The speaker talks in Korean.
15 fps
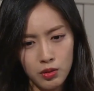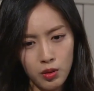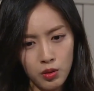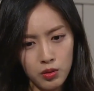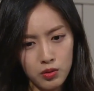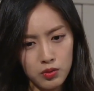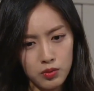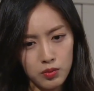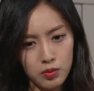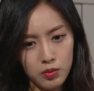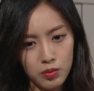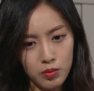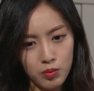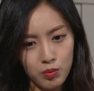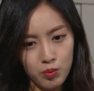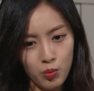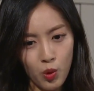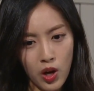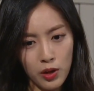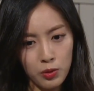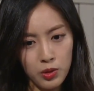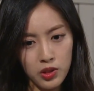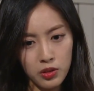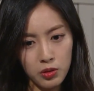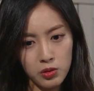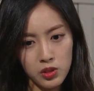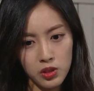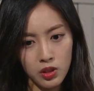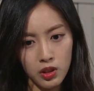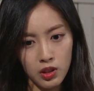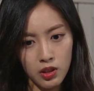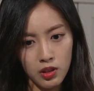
또 뭐 알고 있는 거지?